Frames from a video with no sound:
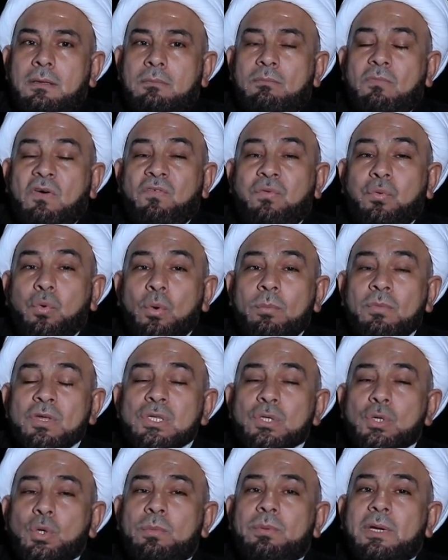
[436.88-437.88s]
مفهوم
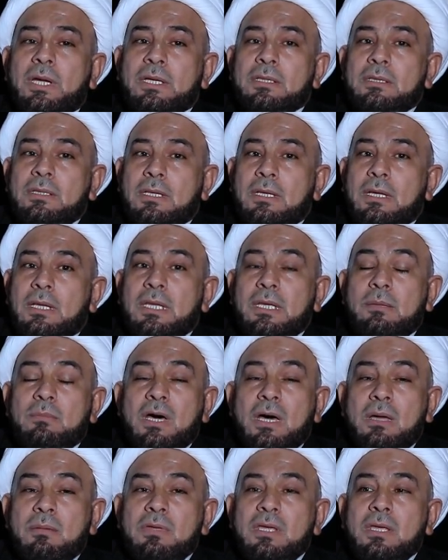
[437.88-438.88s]
الصحبة عند
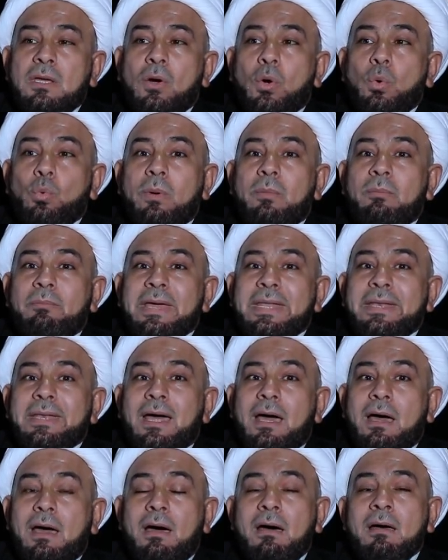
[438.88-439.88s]
الإمامية هو من
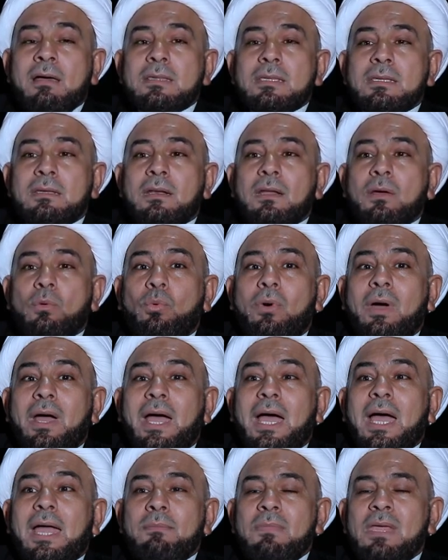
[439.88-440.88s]
عاصر
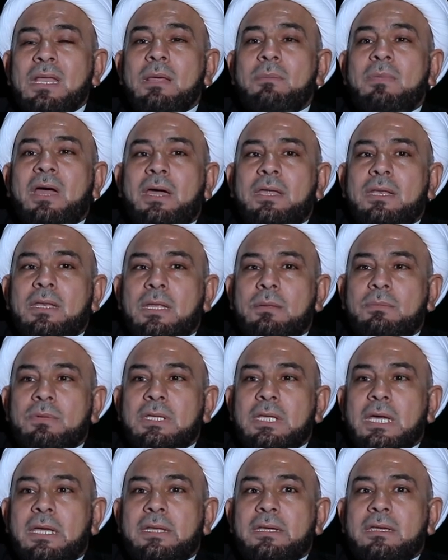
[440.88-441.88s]
وعمل مع
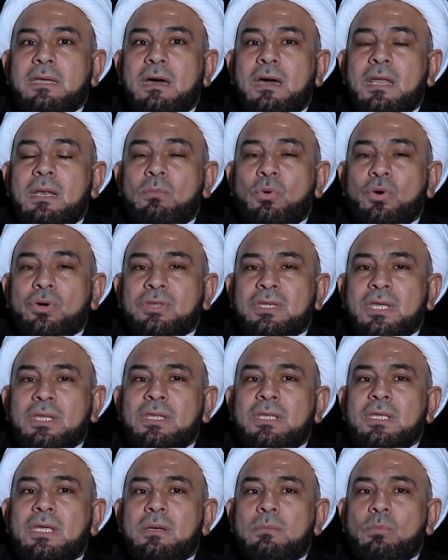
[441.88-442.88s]
النبي يعني كان
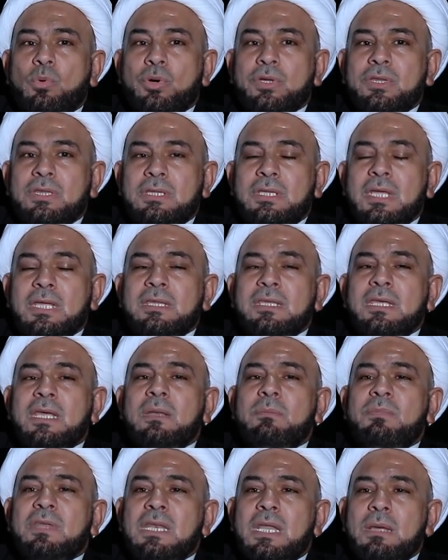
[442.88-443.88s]
مقتديا مهتديا
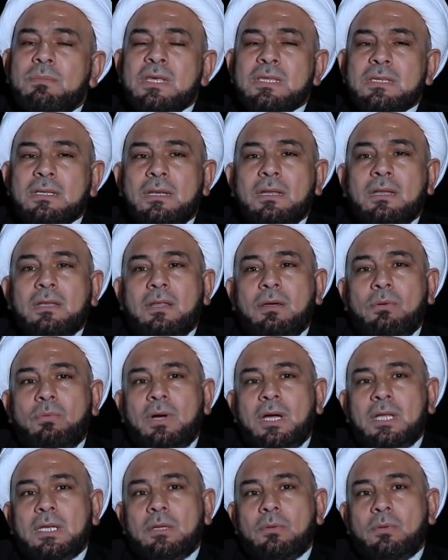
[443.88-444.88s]
بالنبي صلى
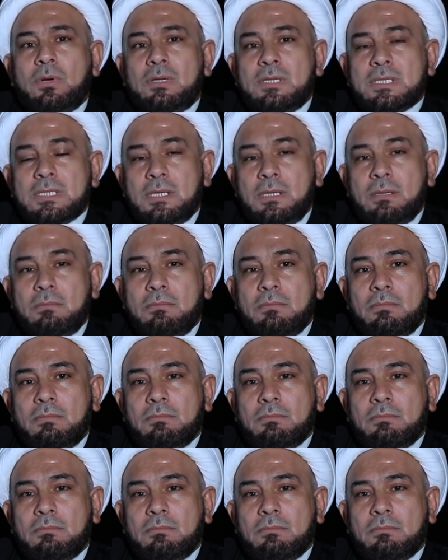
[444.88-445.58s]
الله عليه وآله وسلم